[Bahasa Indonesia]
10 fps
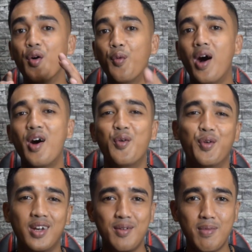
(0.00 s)

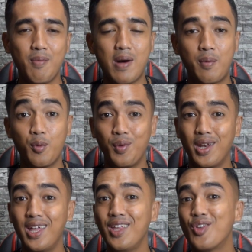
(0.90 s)
Wow, 5 parfum
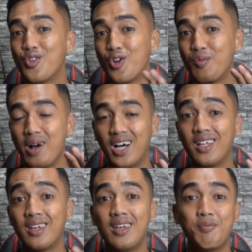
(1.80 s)
ini cocok
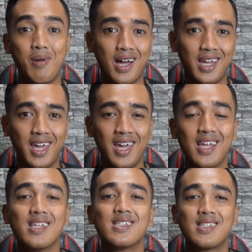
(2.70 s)
banget
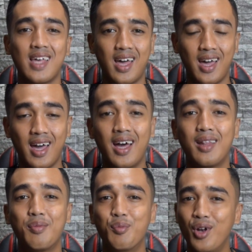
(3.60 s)
dipakai
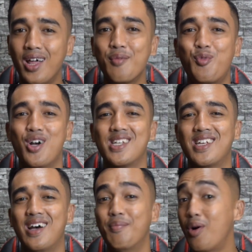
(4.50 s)
saat bulan
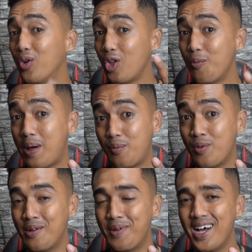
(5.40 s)
puasa. Mau tahu
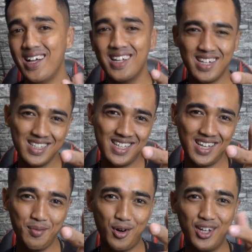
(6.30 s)
parfum apa?
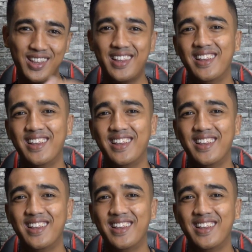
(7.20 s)
Cekibot.